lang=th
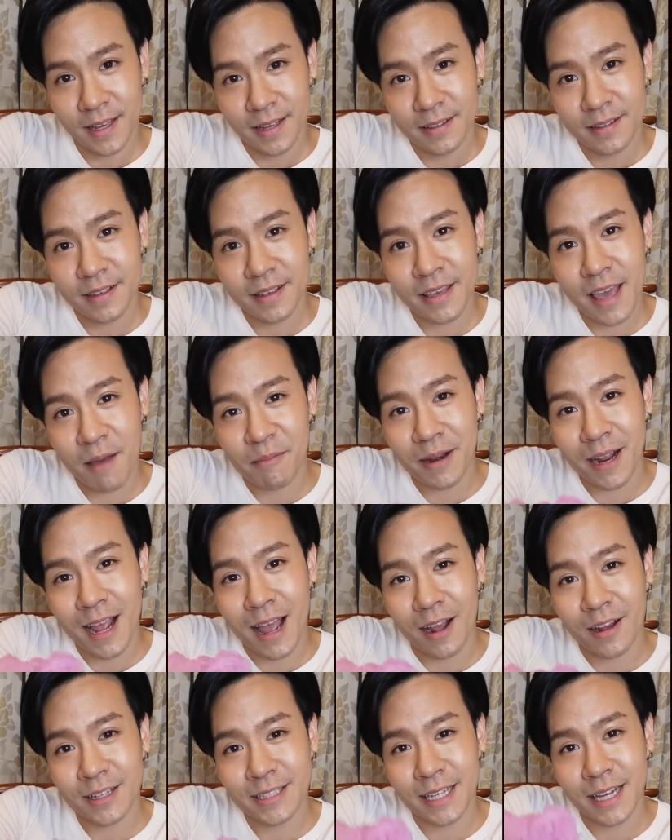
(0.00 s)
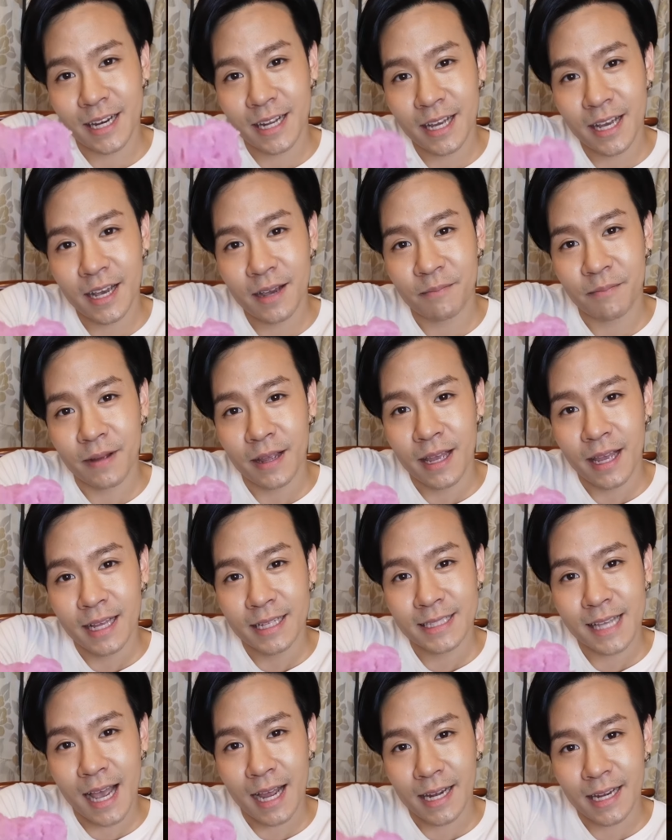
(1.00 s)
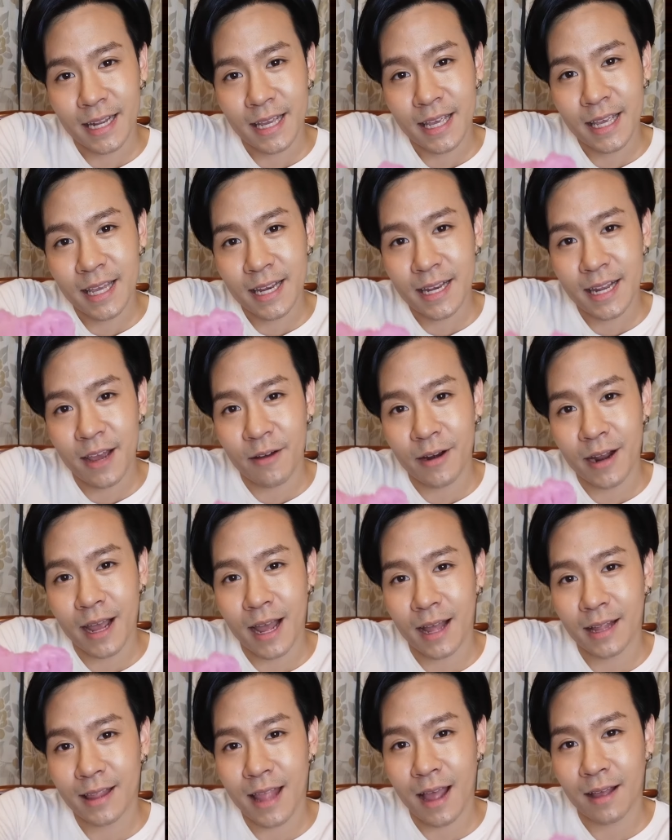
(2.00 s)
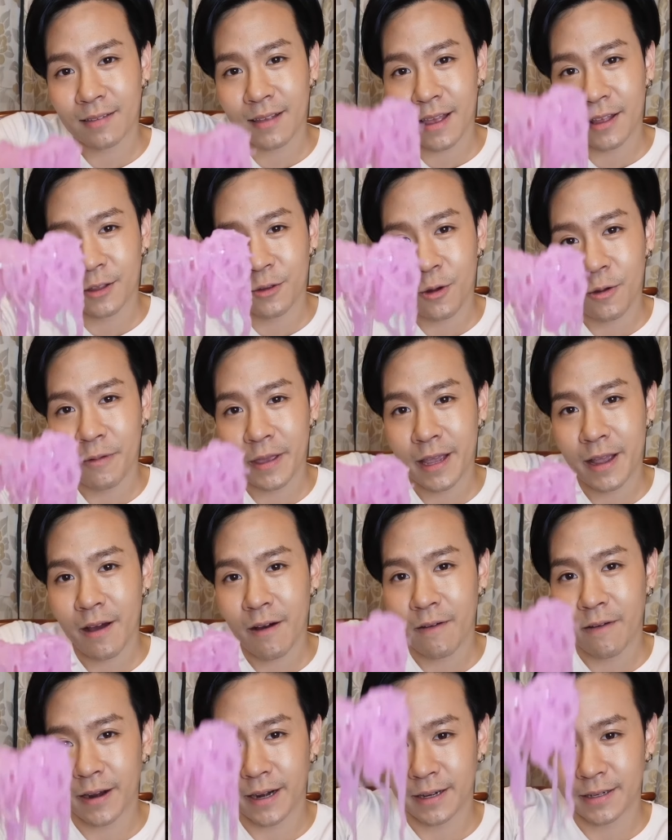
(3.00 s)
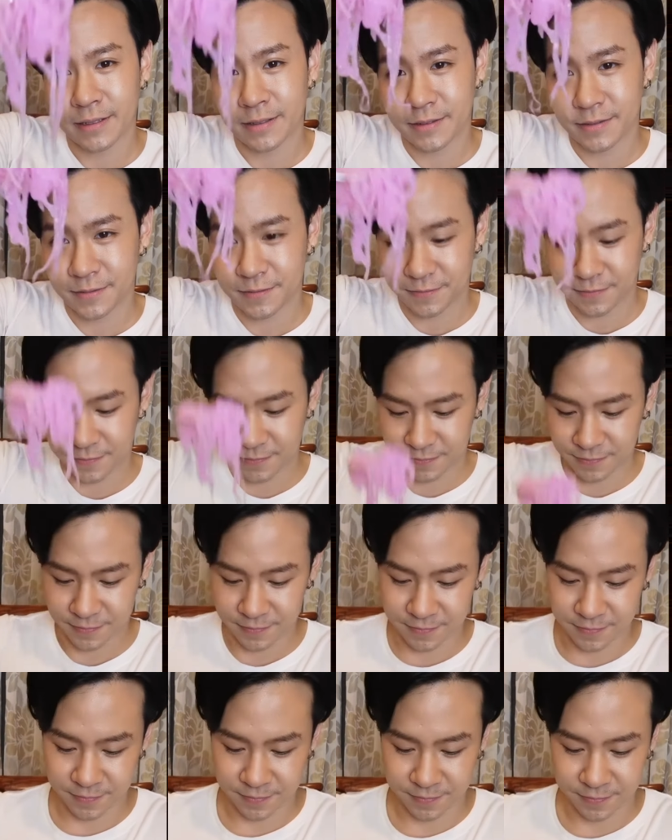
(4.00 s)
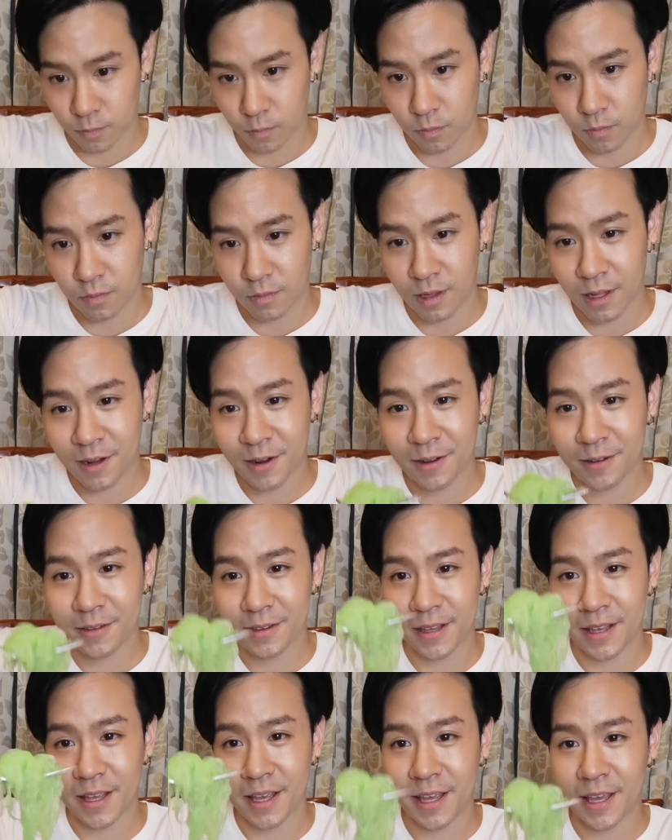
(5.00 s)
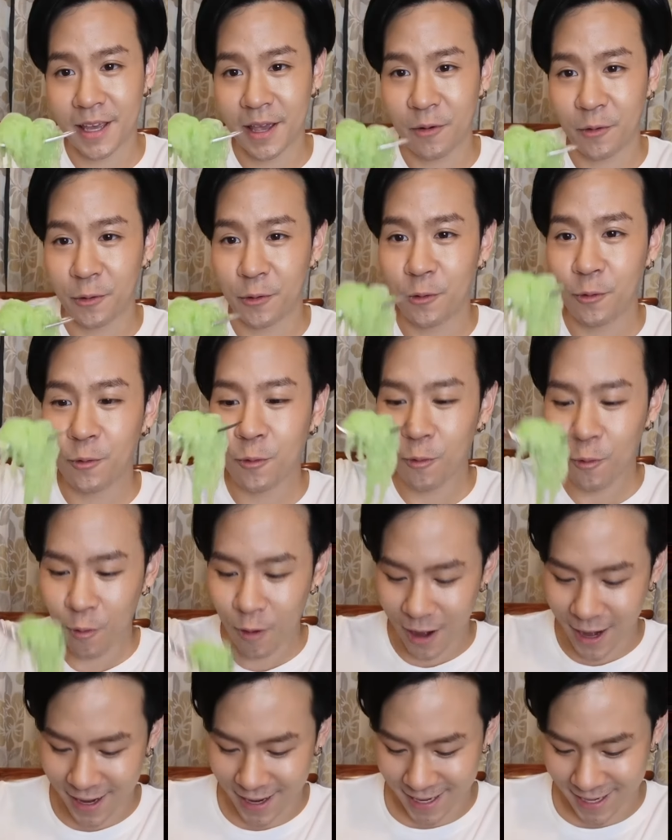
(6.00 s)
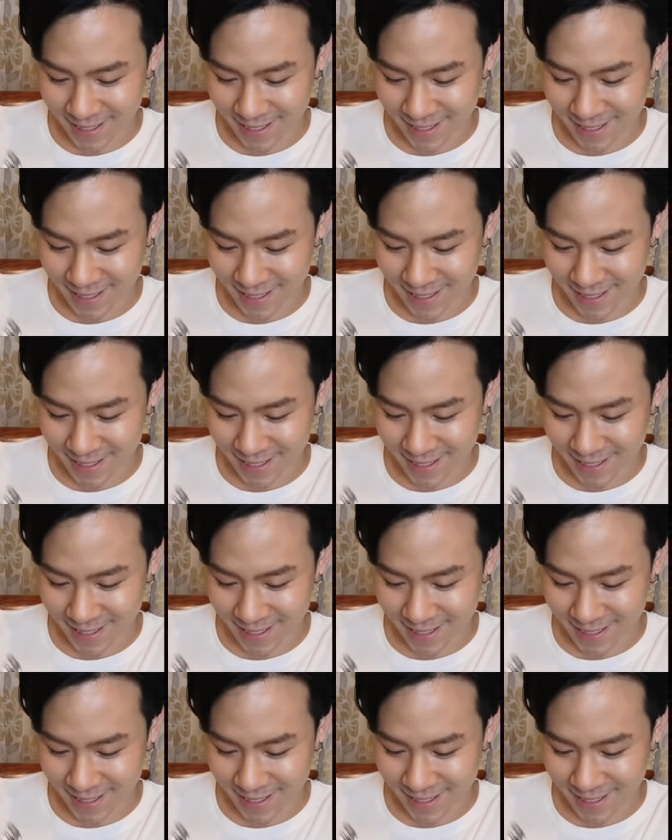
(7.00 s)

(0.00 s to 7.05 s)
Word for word: ซึ่งแกบนะคะก็จะเริ่มจากนิดเดียวนะคะตักใส่ถ้วยไปก่อนแล้วก็สีเขียวด้วย